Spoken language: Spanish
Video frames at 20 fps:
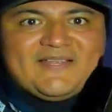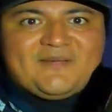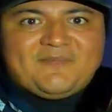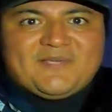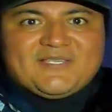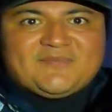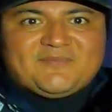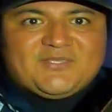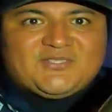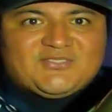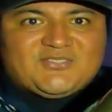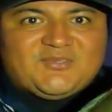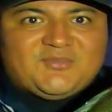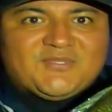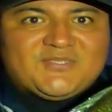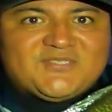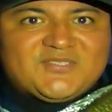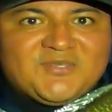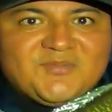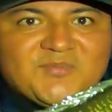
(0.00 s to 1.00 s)
vean nada más amigos
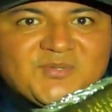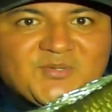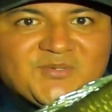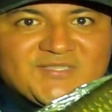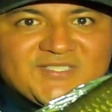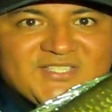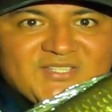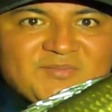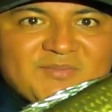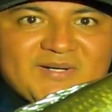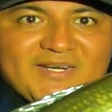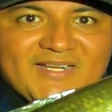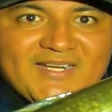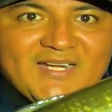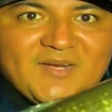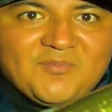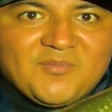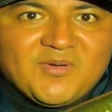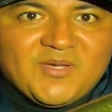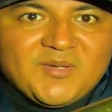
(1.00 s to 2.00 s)
cómo estoy improvisando
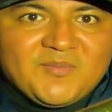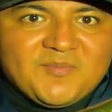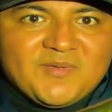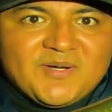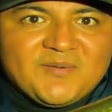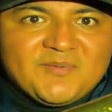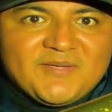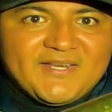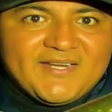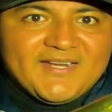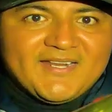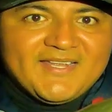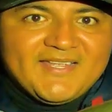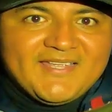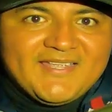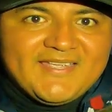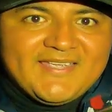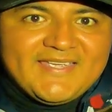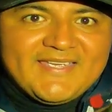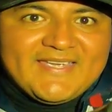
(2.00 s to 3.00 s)
para que la puedan ver bien
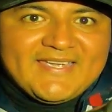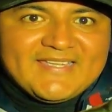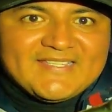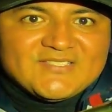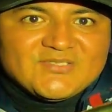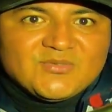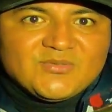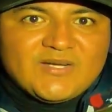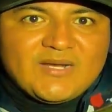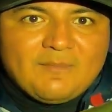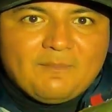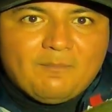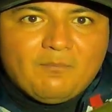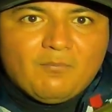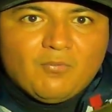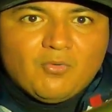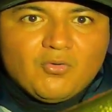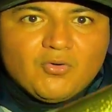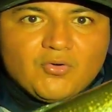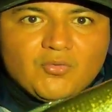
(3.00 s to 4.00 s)
es una
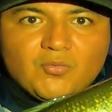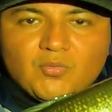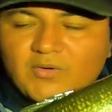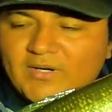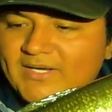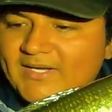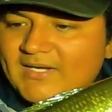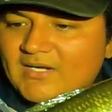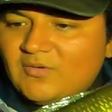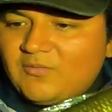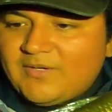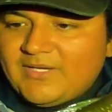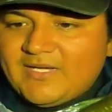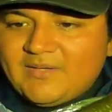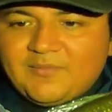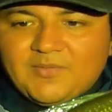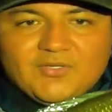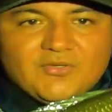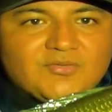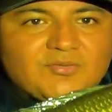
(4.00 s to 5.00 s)
muy buena
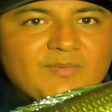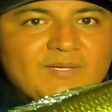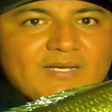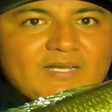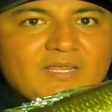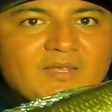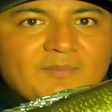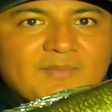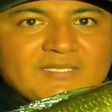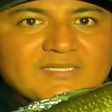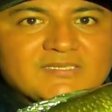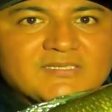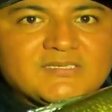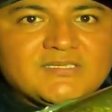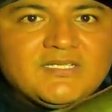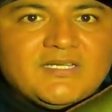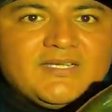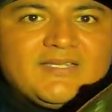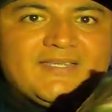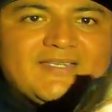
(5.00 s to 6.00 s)
lobina, amigos. Vean nada
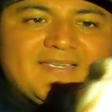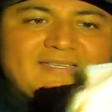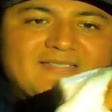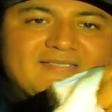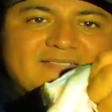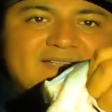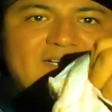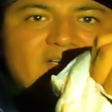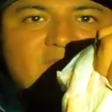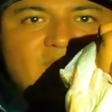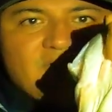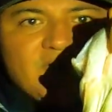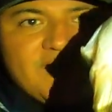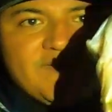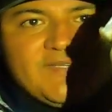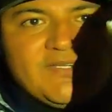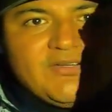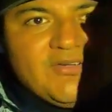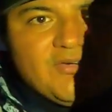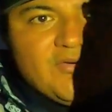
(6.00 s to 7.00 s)
más. Está, como
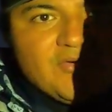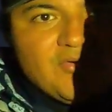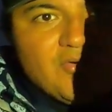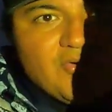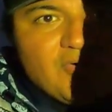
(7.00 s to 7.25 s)
les digo,